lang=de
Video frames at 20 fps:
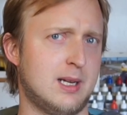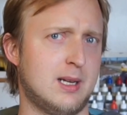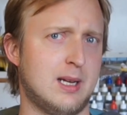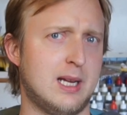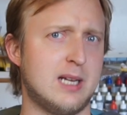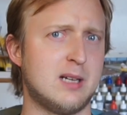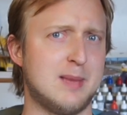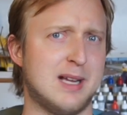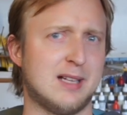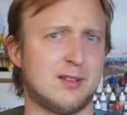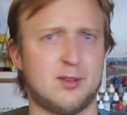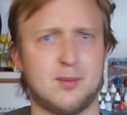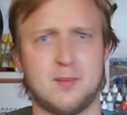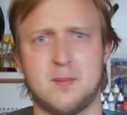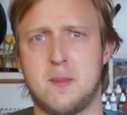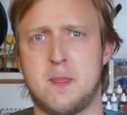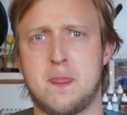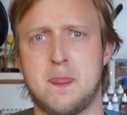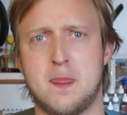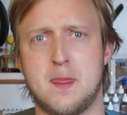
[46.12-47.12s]
Ende März,
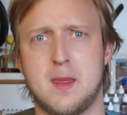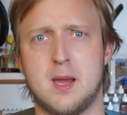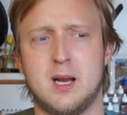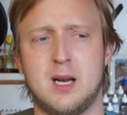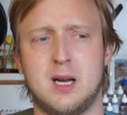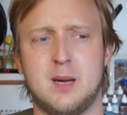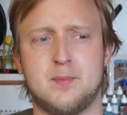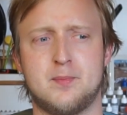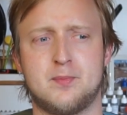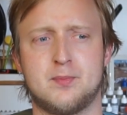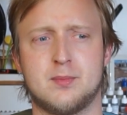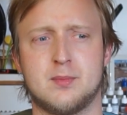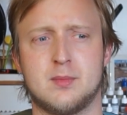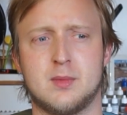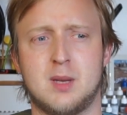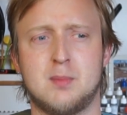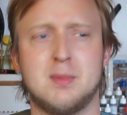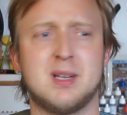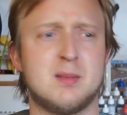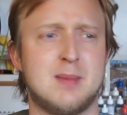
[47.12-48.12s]
ähm,
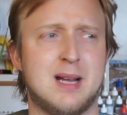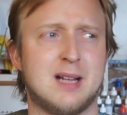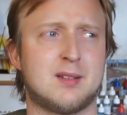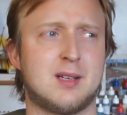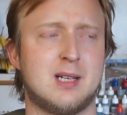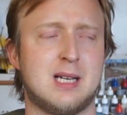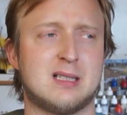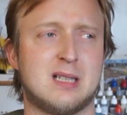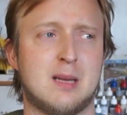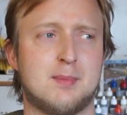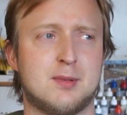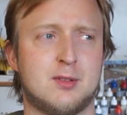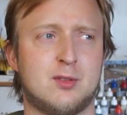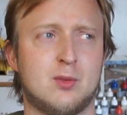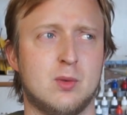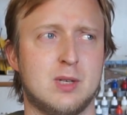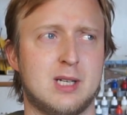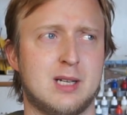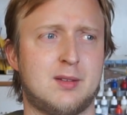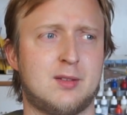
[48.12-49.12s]
Mitte März gedacht habe,
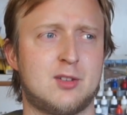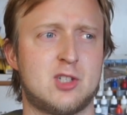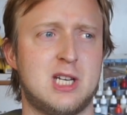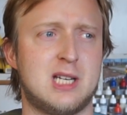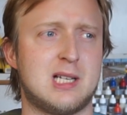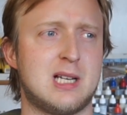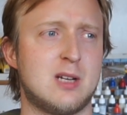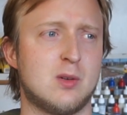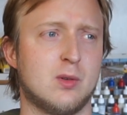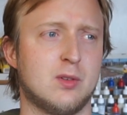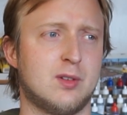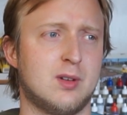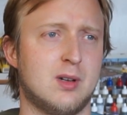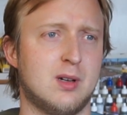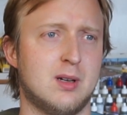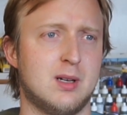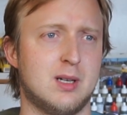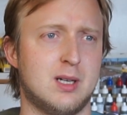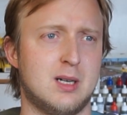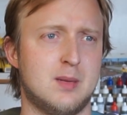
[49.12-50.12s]
so, jetzt steht gleich
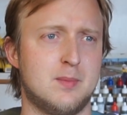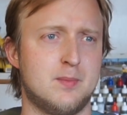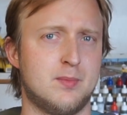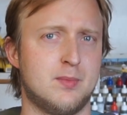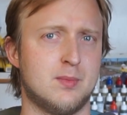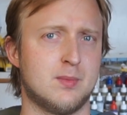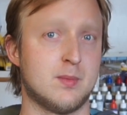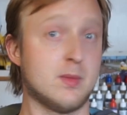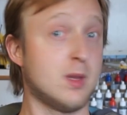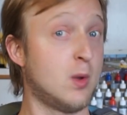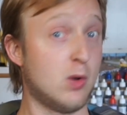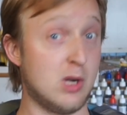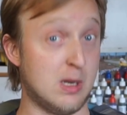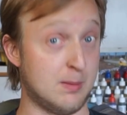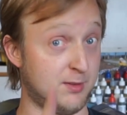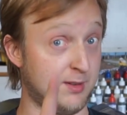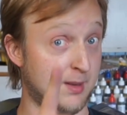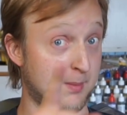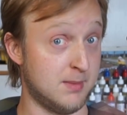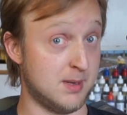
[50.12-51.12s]
unser ähm,
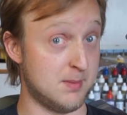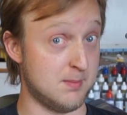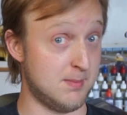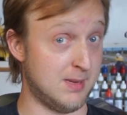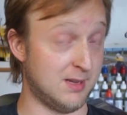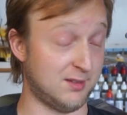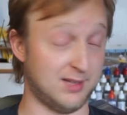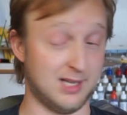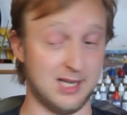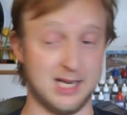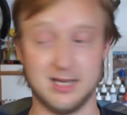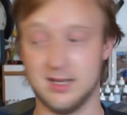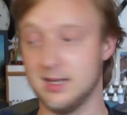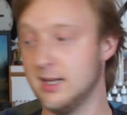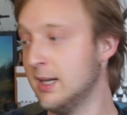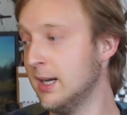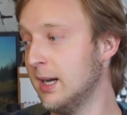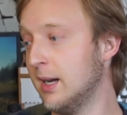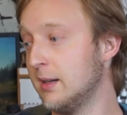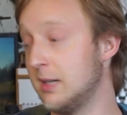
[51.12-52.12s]
Urlaub zusammen mit Marcel an,
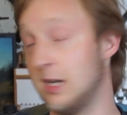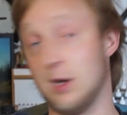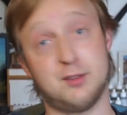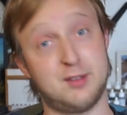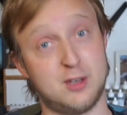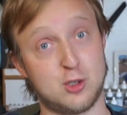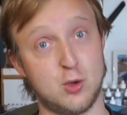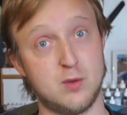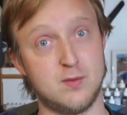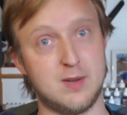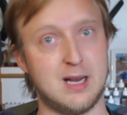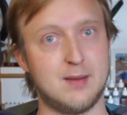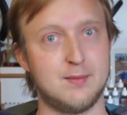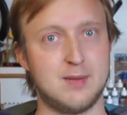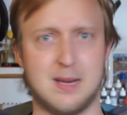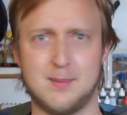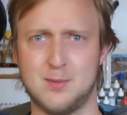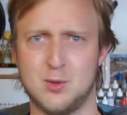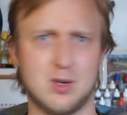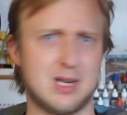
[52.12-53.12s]
der auch sehr schön war.
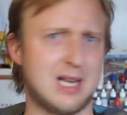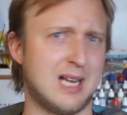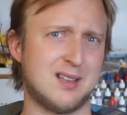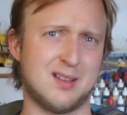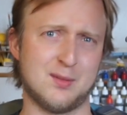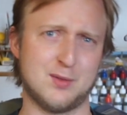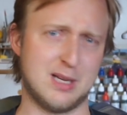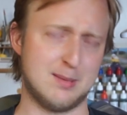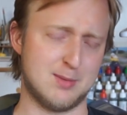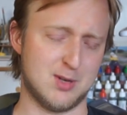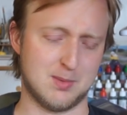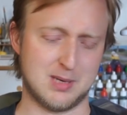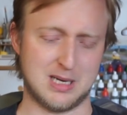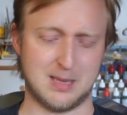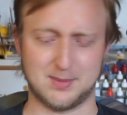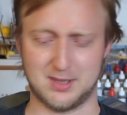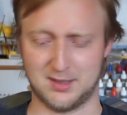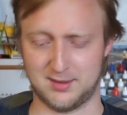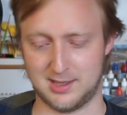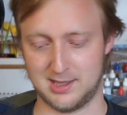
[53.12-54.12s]
Wir haben nur keinen Tabletop
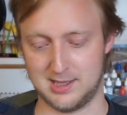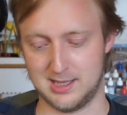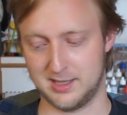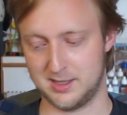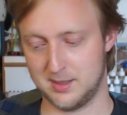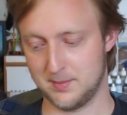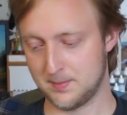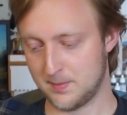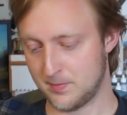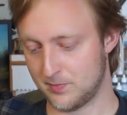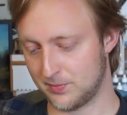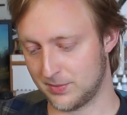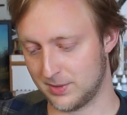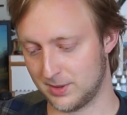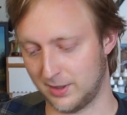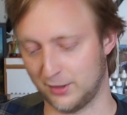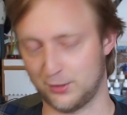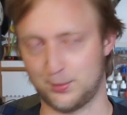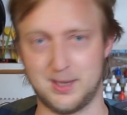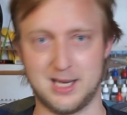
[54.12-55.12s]
gehabt, tatsächlich leider.
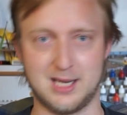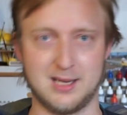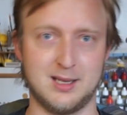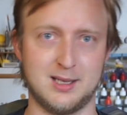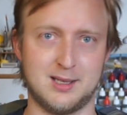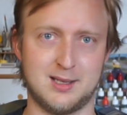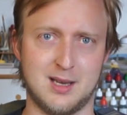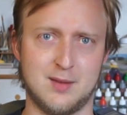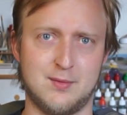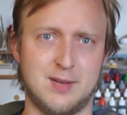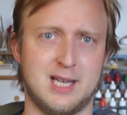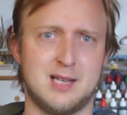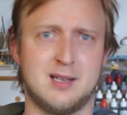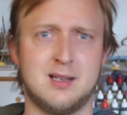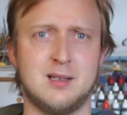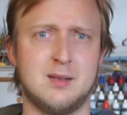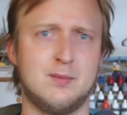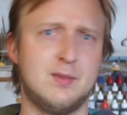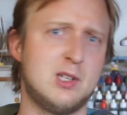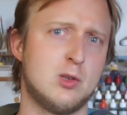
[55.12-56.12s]
Deswegen, ich erwähne
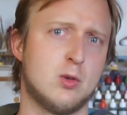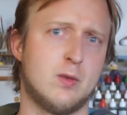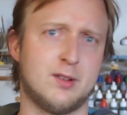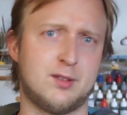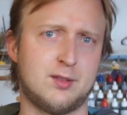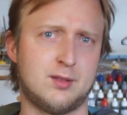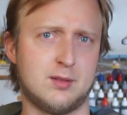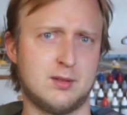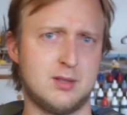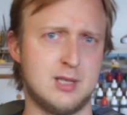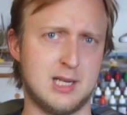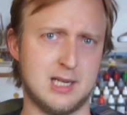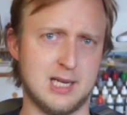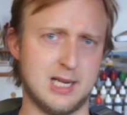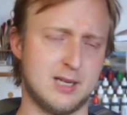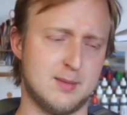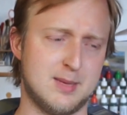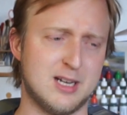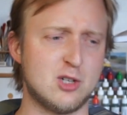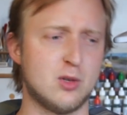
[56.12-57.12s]
in dem Video, was hier
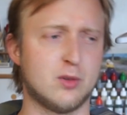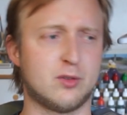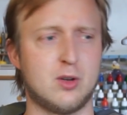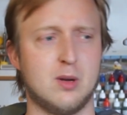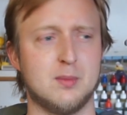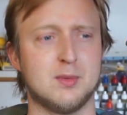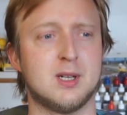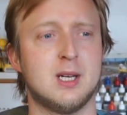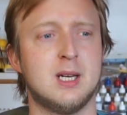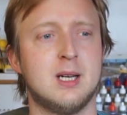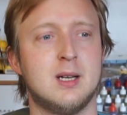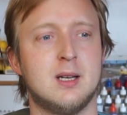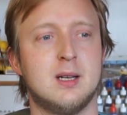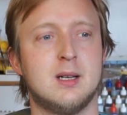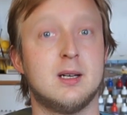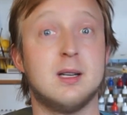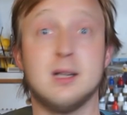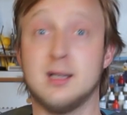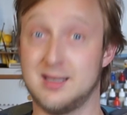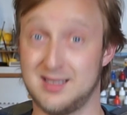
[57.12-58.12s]
gleich im Anschluss kommt,
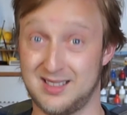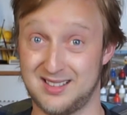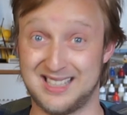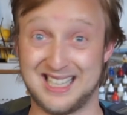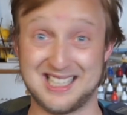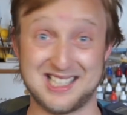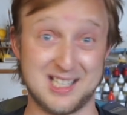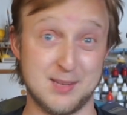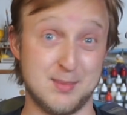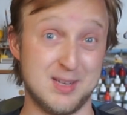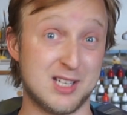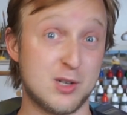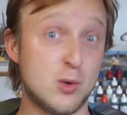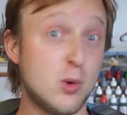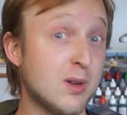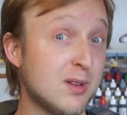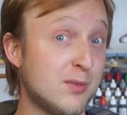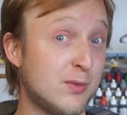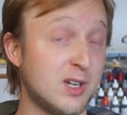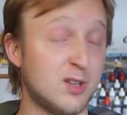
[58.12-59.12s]
das hatte ich nämlich
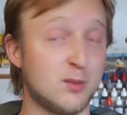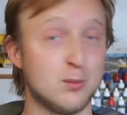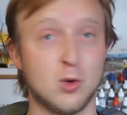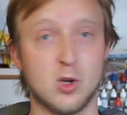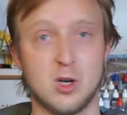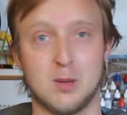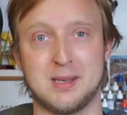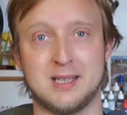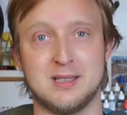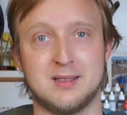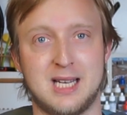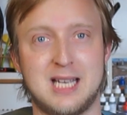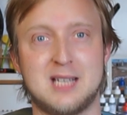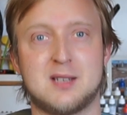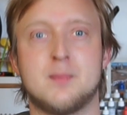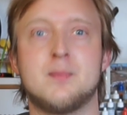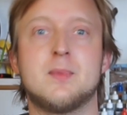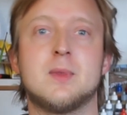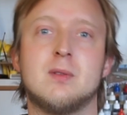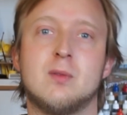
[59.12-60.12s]
kurz vor diesem Urlaub
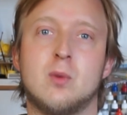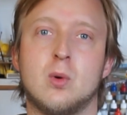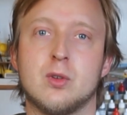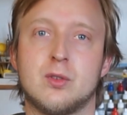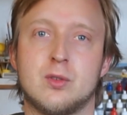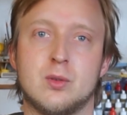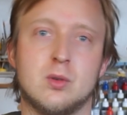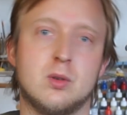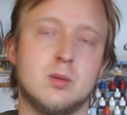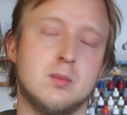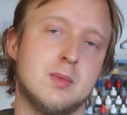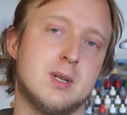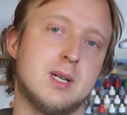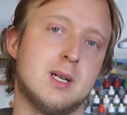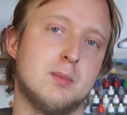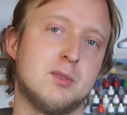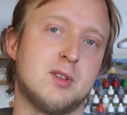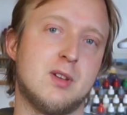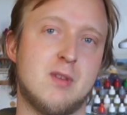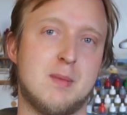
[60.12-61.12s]
gedreht, wo es um
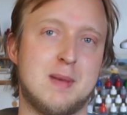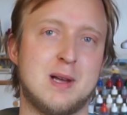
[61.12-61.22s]
äh, Silver